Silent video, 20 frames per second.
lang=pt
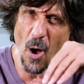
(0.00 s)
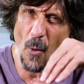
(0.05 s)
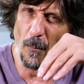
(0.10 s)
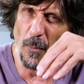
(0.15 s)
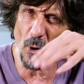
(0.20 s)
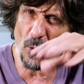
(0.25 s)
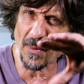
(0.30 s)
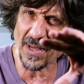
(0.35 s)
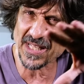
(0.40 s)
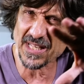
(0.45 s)
um
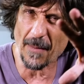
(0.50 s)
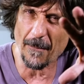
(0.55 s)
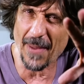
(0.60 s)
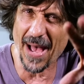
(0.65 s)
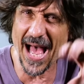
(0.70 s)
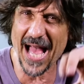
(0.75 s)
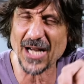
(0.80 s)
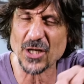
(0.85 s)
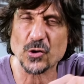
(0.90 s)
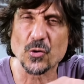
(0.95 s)
pouco mais
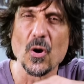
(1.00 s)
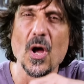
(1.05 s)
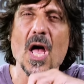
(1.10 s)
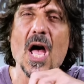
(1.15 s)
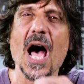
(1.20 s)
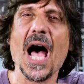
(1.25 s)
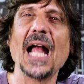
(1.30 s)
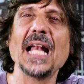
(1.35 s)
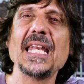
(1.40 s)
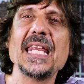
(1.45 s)
abaixo
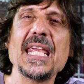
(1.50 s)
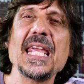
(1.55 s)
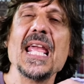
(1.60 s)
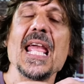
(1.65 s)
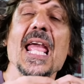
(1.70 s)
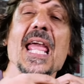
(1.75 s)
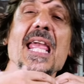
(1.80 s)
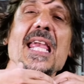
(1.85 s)
ali